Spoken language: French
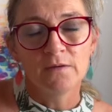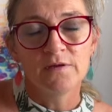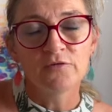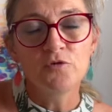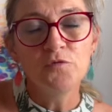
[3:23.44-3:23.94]

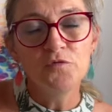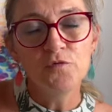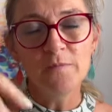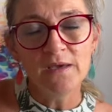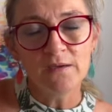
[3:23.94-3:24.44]
dans une
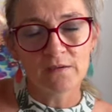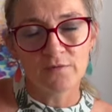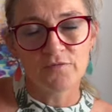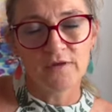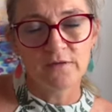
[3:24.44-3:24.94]
fumée,
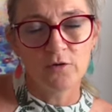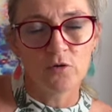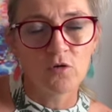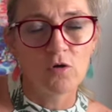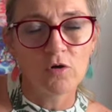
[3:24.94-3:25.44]
en fait,
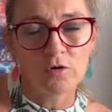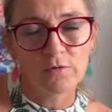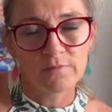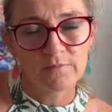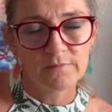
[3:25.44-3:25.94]
leur corps.
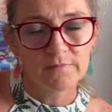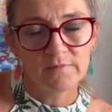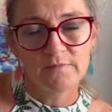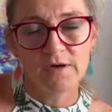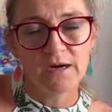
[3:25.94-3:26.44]

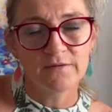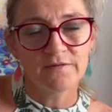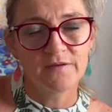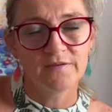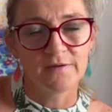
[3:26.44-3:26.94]
Voilà,
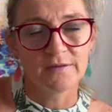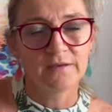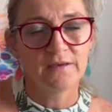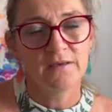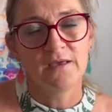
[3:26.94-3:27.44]
c'est ça.
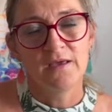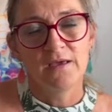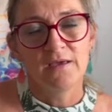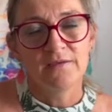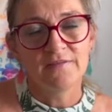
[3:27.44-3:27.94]

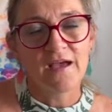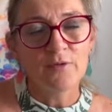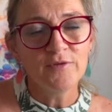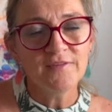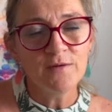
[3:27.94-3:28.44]
Ça
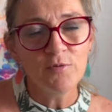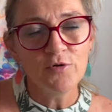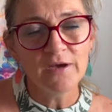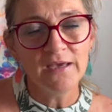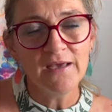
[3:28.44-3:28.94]

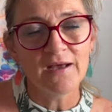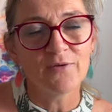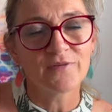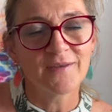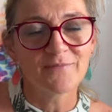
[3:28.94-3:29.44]
ressemblerait,
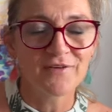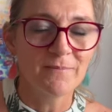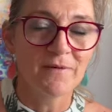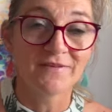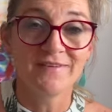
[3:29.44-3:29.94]
alors ça me
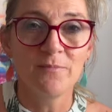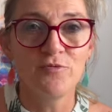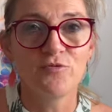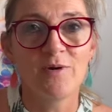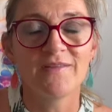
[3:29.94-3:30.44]
ferait penser
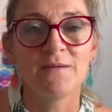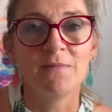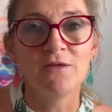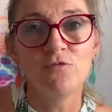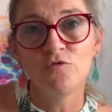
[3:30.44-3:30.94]
plutôt à des
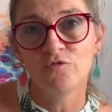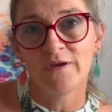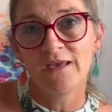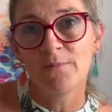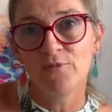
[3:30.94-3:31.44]
méduses. Vous
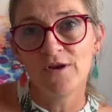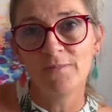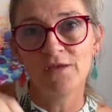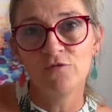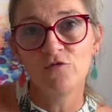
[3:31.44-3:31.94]
voyez un peu les
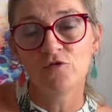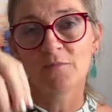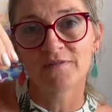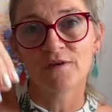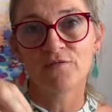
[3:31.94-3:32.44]
méduses,
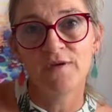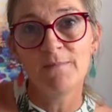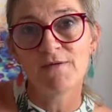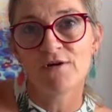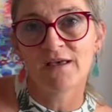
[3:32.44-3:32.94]
comment ça fait
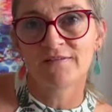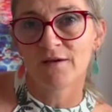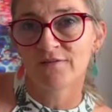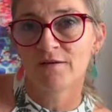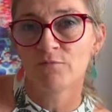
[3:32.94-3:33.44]
Ben voilà, ça
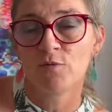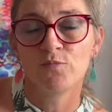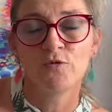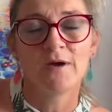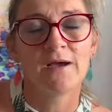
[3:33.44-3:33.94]
ressemble un
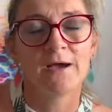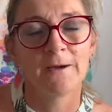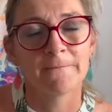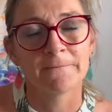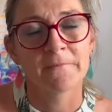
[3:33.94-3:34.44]
peu à,